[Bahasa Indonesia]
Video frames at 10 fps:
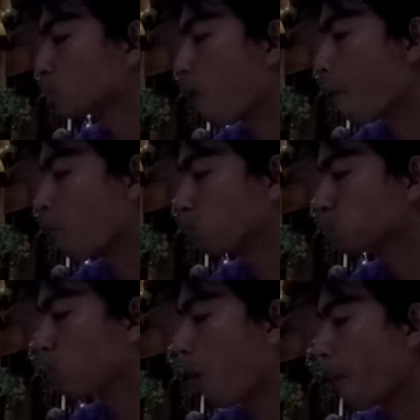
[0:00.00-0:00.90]
Hmm.
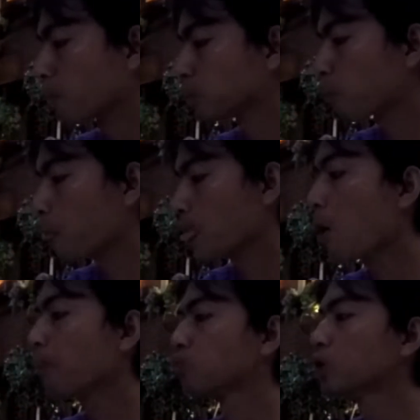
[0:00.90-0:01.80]
Nah,
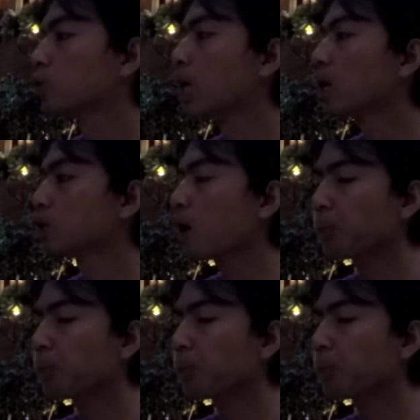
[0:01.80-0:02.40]
ini udang kayaknya.